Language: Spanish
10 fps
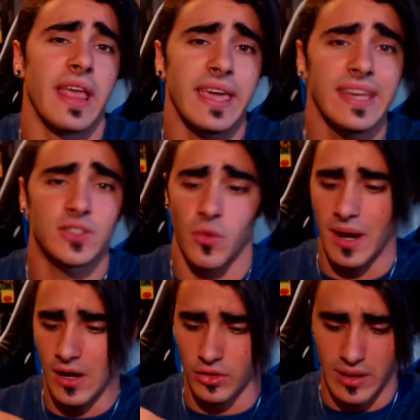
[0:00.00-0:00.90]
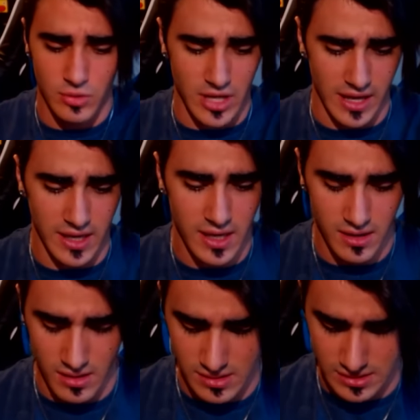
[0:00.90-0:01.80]
de queso, ¿vale? Lo tenemos aquí.
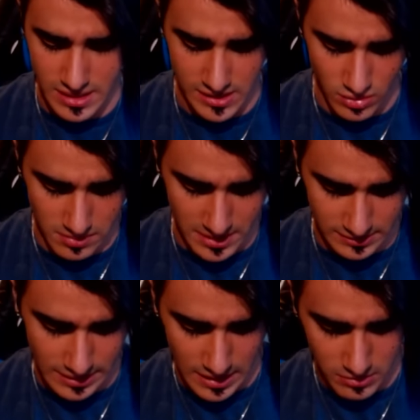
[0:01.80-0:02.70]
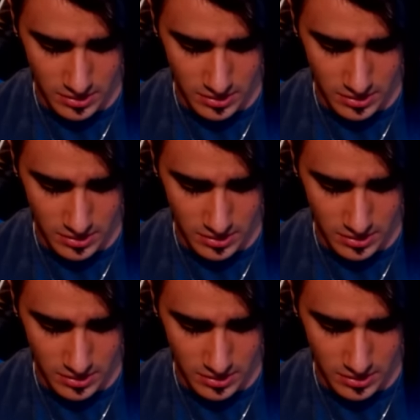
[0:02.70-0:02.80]
Es queso mental.